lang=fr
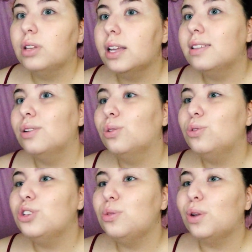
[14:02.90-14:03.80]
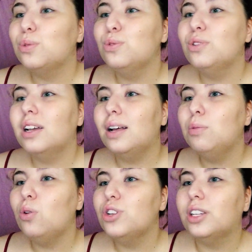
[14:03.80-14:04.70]
la prochaine et vous
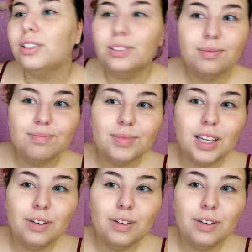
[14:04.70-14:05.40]
retrouvez très bientôt.